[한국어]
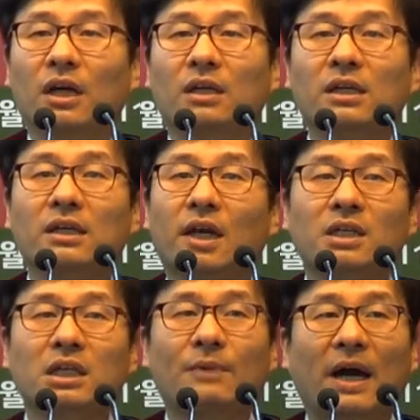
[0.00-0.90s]
이
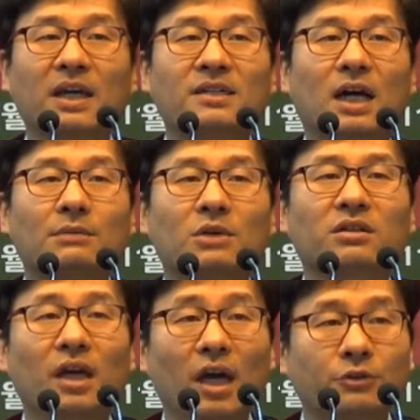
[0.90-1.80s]
개념이 바뀌지 않으면
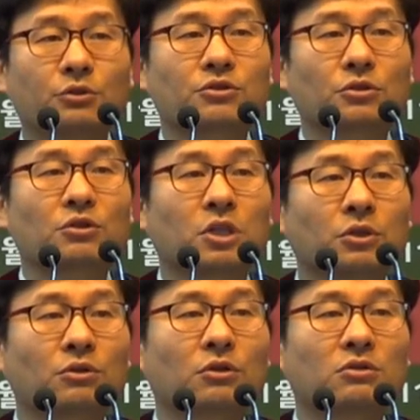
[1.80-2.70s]
계속적으로
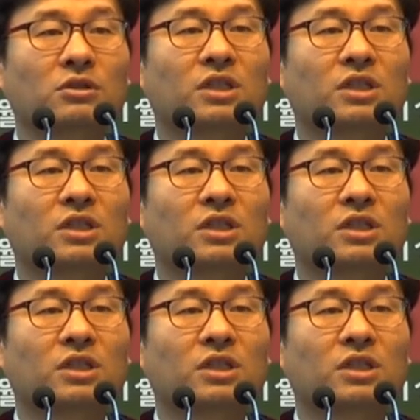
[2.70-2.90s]
기독교는